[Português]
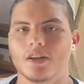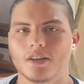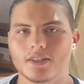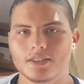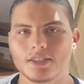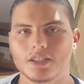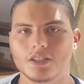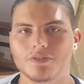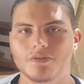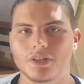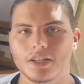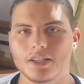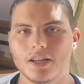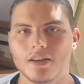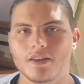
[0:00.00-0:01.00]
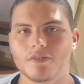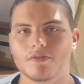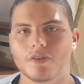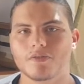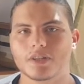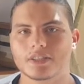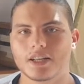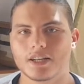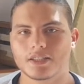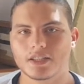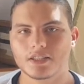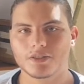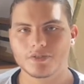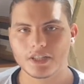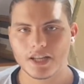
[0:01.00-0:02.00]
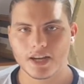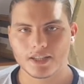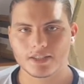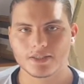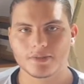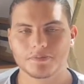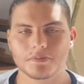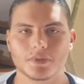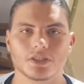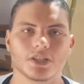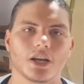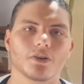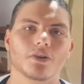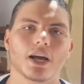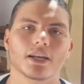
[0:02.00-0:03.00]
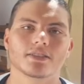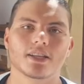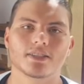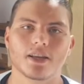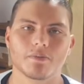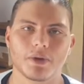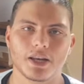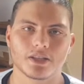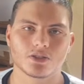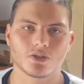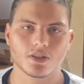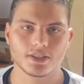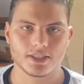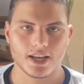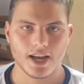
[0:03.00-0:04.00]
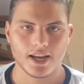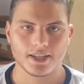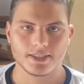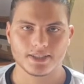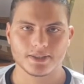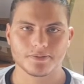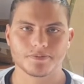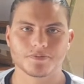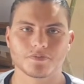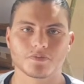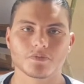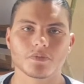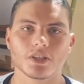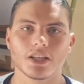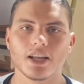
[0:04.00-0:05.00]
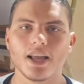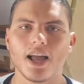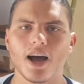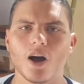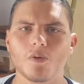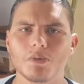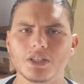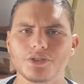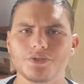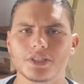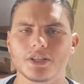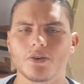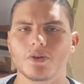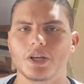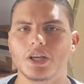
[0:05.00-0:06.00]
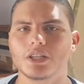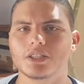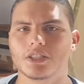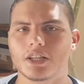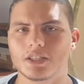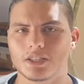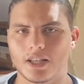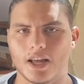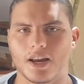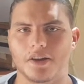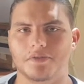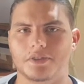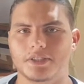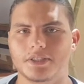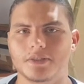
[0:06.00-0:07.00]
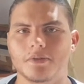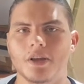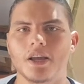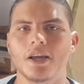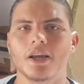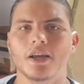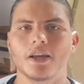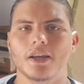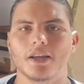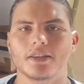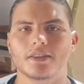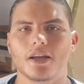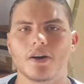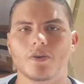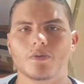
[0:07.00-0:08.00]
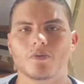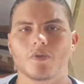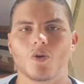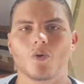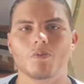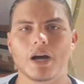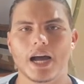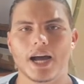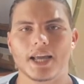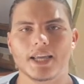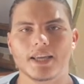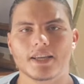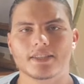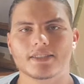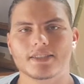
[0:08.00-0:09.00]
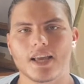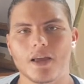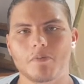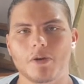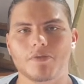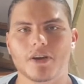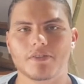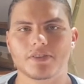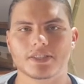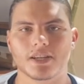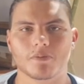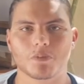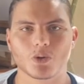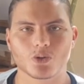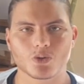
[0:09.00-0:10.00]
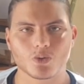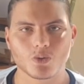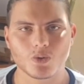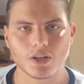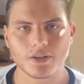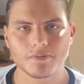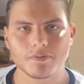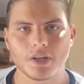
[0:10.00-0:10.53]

se dividem e vão fazer as atividades. Já no caso das abelhas sociais, há uma divisão rígida de tarefas. Então, uma rainha sempre vai fazer a postura